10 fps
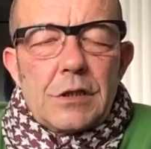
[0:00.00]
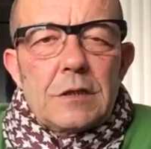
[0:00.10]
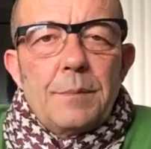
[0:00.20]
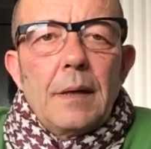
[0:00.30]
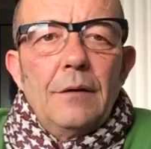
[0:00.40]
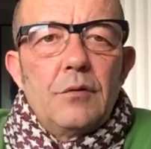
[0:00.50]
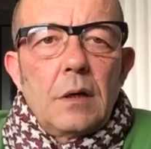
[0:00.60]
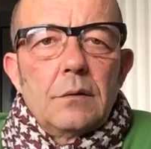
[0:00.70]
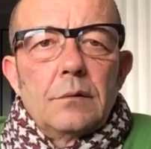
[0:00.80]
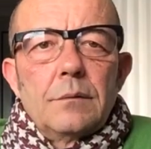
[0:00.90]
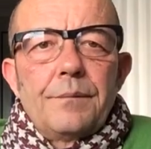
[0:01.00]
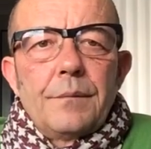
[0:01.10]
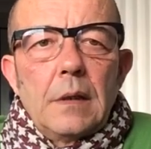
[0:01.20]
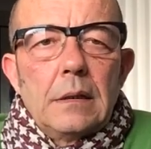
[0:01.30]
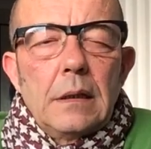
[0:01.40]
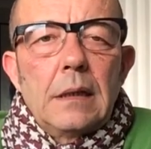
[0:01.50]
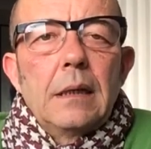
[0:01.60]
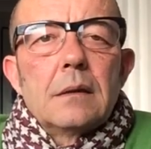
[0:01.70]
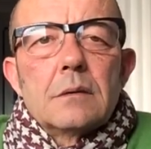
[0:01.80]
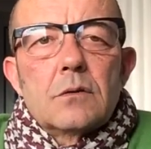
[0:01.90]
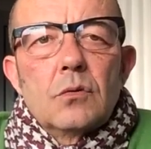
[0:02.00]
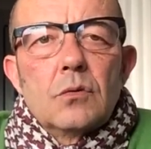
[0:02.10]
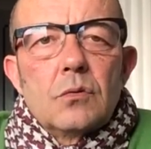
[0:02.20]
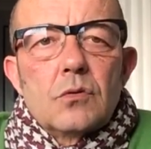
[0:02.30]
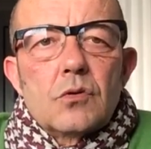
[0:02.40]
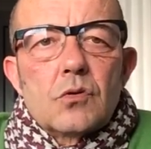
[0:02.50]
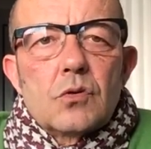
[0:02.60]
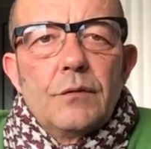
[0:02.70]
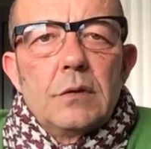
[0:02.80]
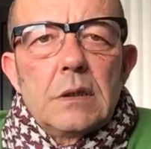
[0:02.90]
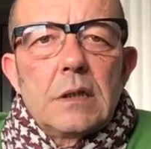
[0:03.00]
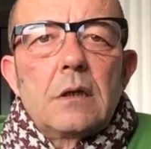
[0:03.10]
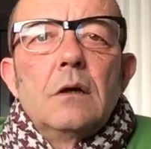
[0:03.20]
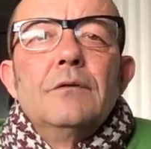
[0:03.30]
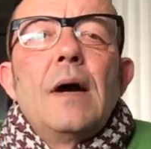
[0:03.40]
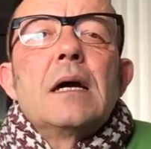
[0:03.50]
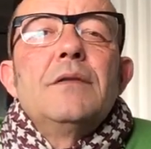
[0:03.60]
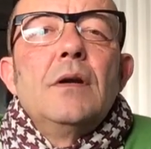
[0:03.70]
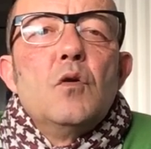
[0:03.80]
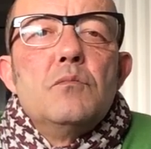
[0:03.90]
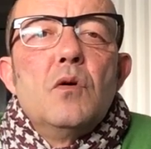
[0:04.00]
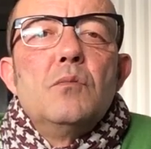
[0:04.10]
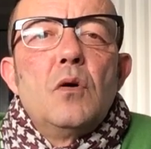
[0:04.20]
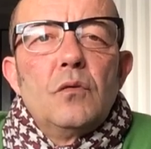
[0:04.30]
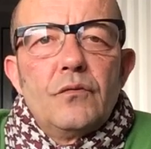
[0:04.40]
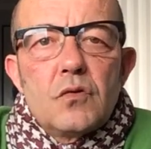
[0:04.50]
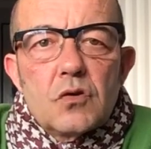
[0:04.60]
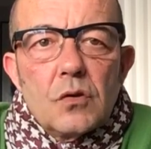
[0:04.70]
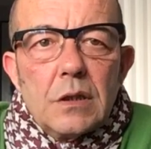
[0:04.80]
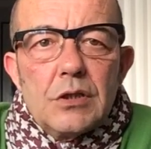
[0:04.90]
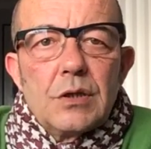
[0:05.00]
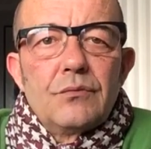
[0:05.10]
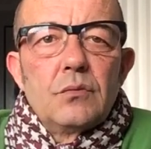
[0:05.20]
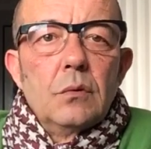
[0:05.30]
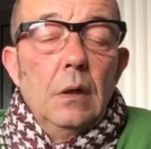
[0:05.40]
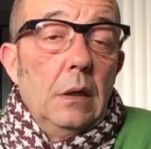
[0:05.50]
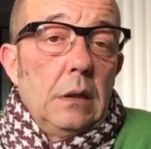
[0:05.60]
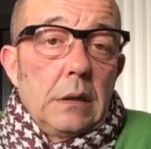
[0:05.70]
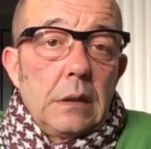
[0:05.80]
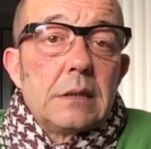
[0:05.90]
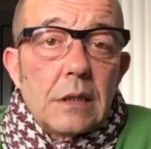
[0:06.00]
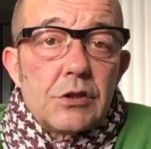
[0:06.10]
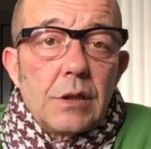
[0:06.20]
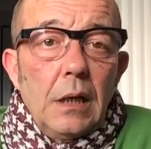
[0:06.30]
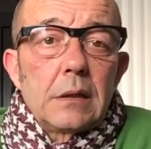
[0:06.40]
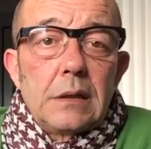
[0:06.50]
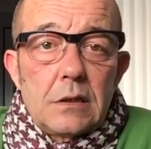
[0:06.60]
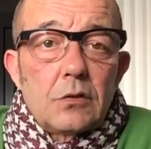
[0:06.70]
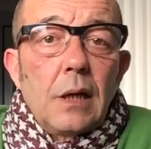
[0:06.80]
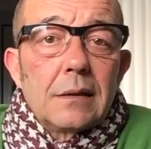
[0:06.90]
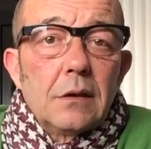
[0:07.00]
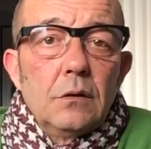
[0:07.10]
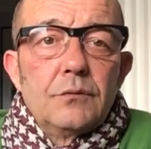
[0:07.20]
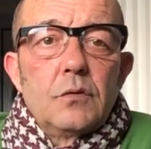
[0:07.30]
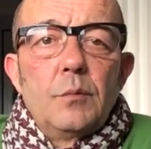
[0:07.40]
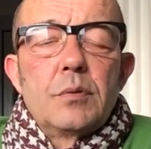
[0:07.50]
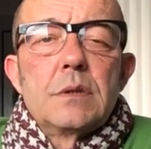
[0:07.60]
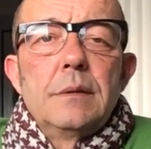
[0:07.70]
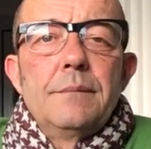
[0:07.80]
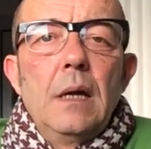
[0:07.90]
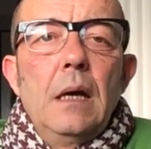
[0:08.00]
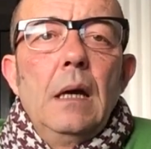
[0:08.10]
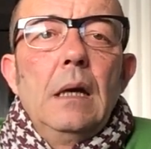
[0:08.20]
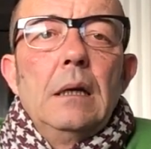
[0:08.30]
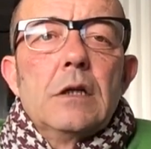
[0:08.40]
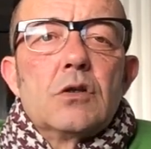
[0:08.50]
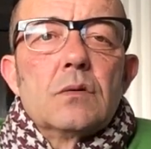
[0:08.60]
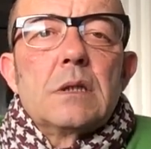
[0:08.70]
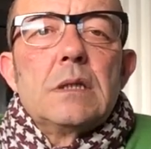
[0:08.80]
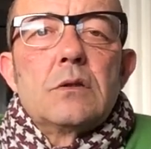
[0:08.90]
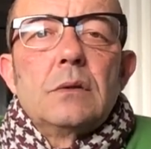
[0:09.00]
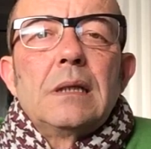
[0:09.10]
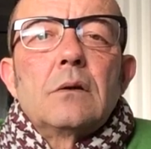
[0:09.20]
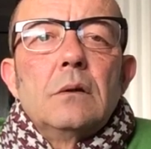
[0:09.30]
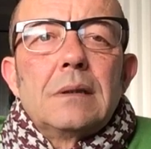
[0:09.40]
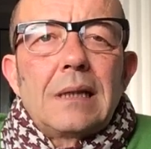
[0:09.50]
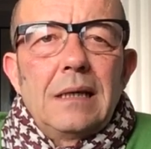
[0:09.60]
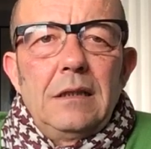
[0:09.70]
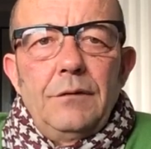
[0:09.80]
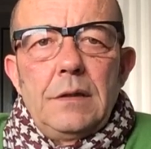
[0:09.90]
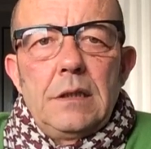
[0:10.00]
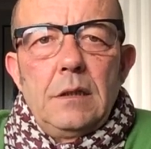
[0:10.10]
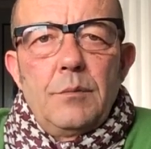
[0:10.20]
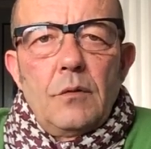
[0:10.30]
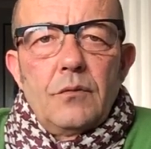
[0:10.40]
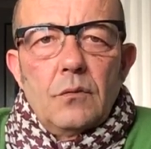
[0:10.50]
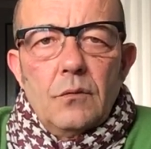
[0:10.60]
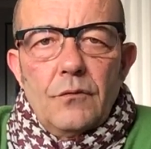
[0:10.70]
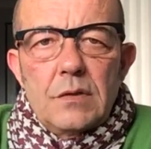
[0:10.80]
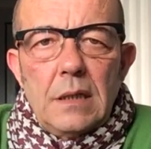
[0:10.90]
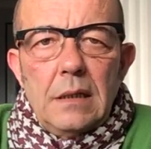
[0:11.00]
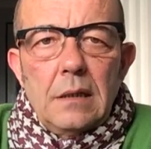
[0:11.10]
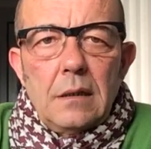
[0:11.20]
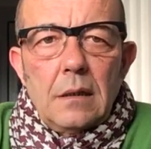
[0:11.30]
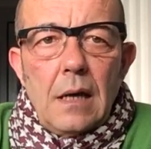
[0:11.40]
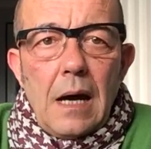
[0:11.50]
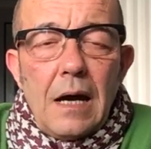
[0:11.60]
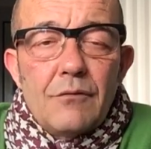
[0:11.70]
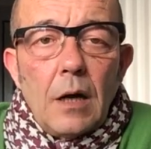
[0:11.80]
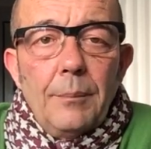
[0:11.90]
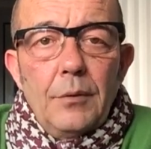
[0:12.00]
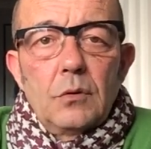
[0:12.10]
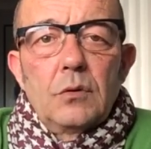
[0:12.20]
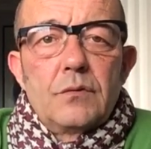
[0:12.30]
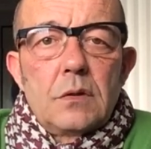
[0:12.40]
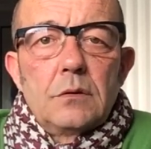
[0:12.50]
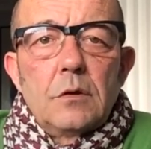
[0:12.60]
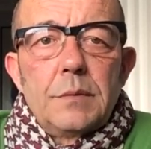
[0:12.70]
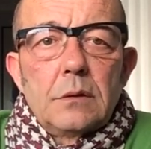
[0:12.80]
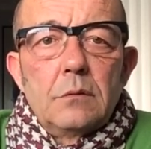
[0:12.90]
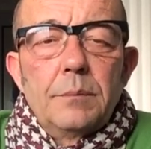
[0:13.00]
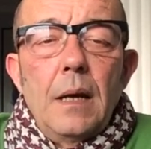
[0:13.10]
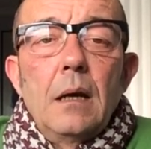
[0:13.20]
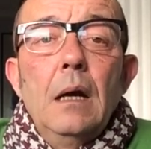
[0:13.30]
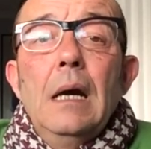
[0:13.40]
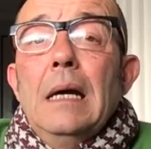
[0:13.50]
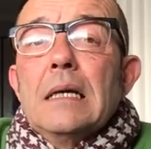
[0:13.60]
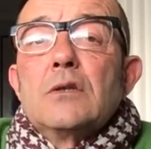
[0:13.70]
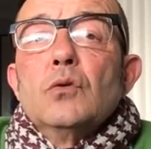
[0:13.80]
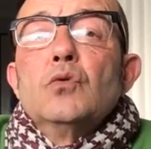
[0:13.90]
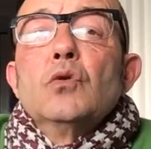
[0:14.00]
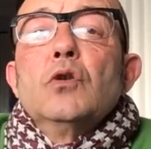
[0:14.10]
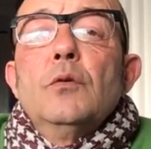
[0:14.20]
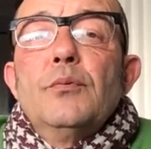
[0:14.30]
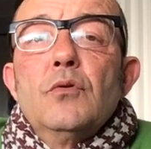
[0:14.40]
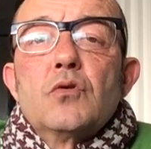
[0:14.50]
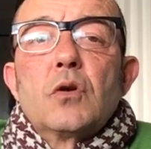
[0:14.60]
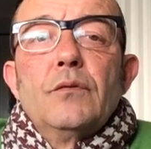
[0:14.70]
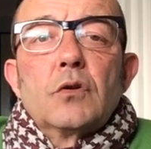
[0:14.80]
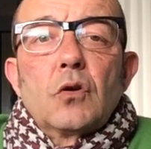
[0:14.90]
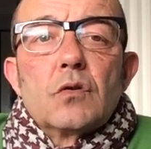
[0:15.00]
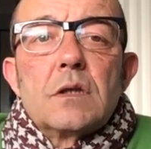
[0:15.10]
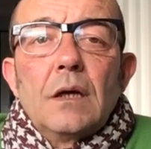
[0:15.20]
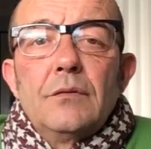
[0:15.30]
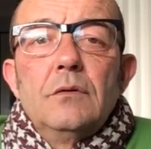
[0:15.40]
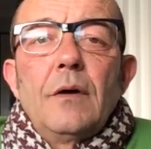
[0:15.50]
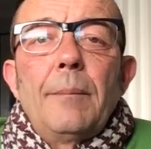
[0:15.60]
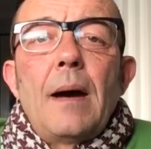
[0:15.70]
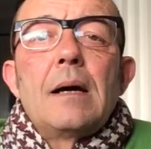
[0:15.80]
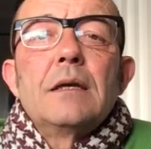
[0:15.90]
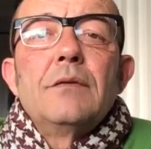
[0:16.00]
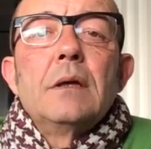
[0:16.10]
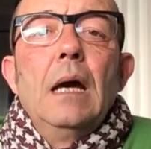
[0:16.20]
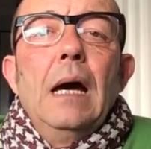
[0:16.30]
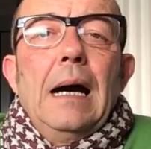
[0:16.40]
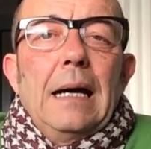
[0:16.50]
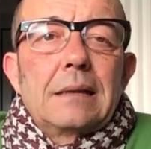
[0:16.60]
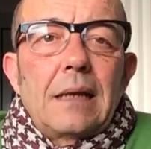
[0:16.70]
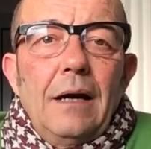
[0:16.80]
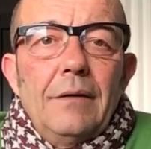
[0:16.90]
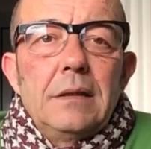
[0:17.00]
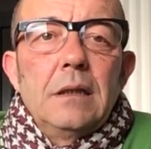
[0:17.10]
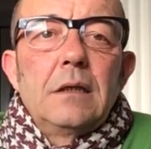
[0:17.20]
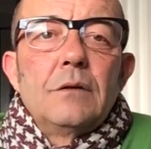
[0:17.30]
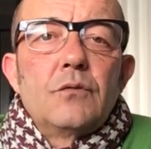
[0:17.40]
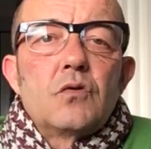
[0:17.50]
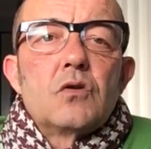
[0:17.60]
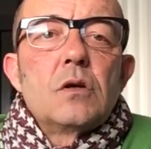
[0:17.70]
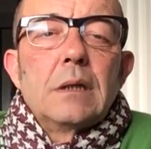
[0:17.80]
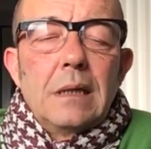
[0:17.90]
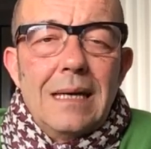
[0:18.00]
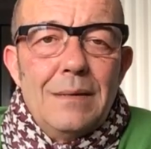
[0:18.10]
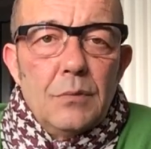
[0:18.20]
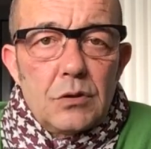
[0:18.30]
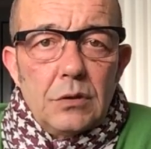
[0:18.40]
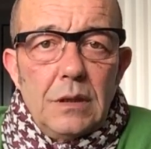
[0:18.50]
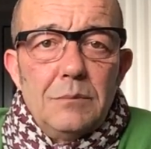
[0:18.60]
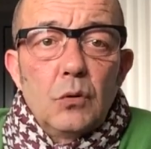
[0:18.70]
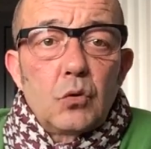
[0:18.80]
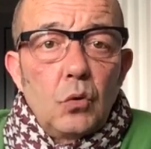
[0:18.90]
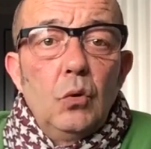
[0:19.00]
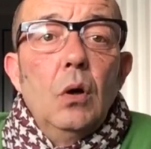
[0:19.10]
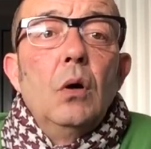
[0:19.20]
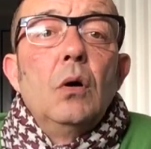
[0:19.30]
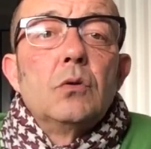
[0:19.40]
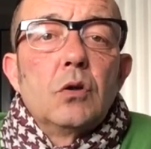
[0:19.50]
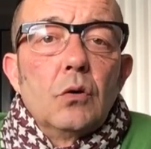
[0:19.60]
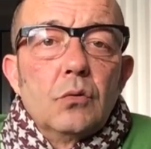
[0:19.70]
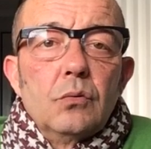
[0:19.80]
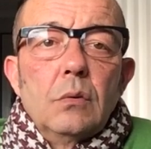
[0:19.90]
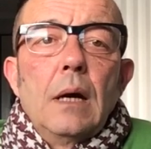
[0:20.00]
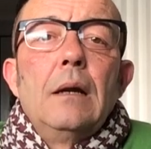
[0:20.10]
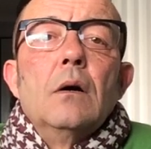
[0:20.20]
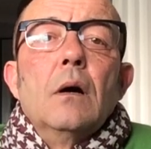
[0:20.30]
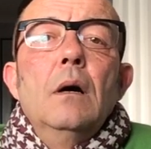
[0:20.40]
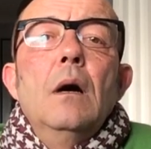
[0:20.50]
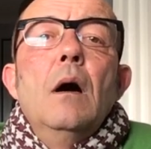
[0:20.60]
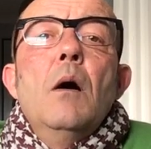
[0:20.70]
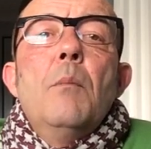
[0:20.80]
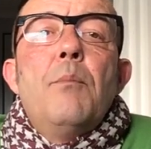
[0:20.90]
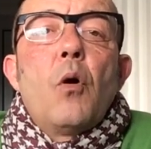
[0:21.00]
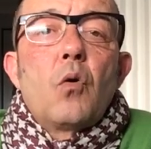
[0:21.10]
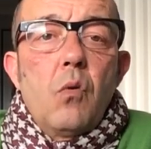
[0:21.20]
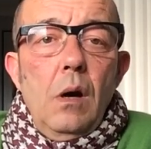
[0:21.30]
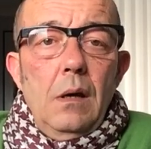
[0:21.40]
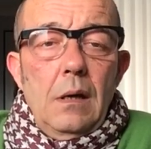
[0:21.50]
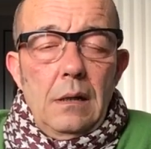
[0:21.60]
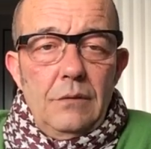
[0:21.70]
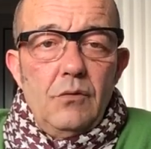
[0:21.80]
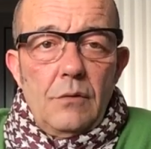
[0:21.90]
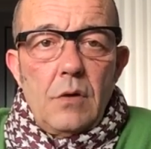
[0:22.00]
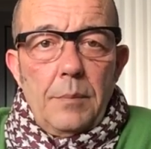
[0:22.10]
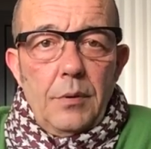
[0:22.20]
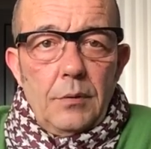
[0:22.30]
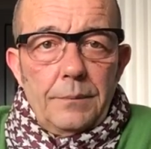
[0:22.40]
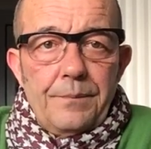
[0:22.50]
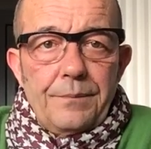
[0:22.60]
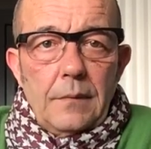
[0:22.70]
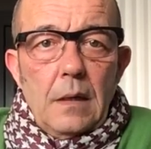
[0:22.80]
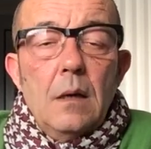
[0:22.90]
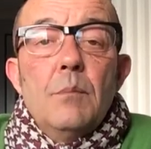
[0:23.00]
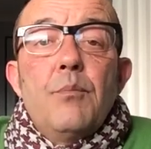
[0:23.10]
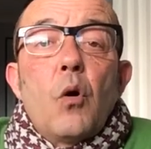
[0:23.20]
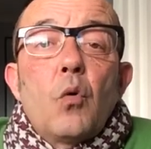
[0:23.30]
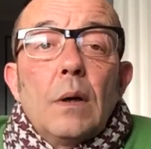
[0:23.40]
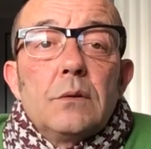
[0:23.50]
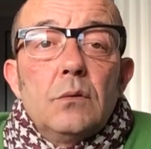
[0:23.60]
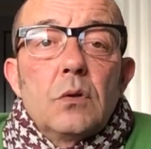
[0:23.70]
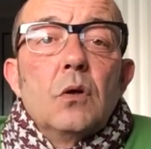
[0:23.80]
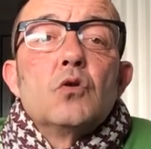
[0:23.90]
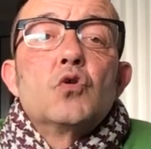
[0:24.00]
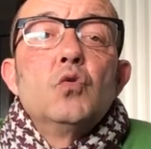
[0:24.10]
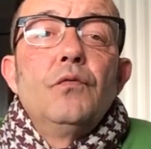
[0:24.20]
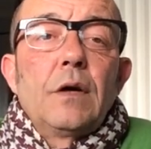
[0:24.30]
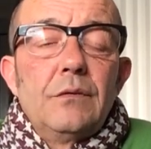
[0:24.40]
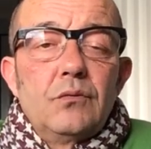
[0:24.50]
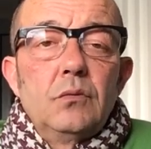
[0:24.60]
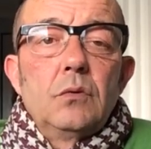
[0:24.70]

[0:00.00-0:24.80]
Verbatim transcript: j'espère avoir euh, été clair. Ce que je veux dire, c'est que quand va arriver le moment où vous serez chez vous, et qu'il s'agira, qu'il sera temps de vous reposer, les choses risquent d'être très difficiles pour vous. Vous allez avoir peur de vous endormir d'une part, et ce d'autant plus que votre cerveau ne va pas arriver à travailler car vous serez émotionnellement trop tendu. Alors, pourquoi allez-vous avoir peur Pourquoi donc souffrez-vous